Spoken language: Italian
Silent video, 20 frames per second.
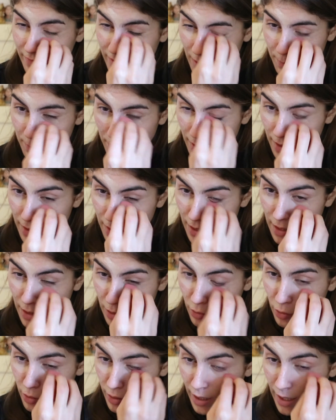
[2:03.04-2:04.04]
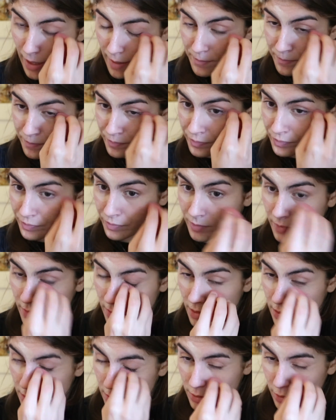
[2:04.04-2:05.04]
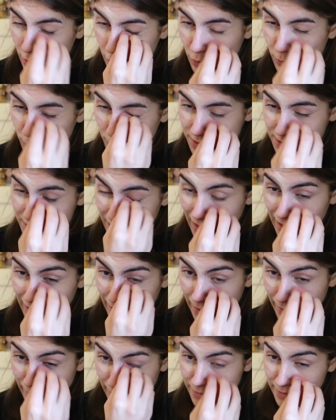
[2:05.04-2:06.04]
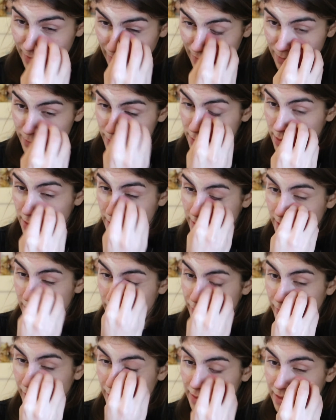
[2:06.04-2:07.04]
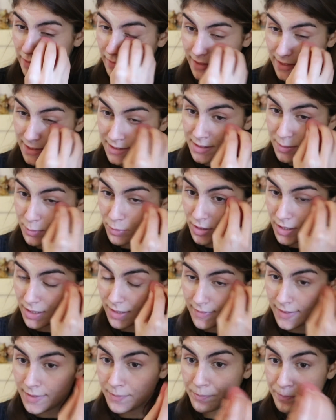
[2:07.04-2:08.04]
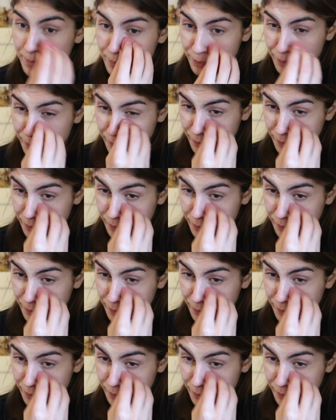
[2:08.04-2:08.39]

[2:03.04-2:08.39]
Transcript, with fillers: via ma ancora sono un po' stanca in realtà per diversi motivi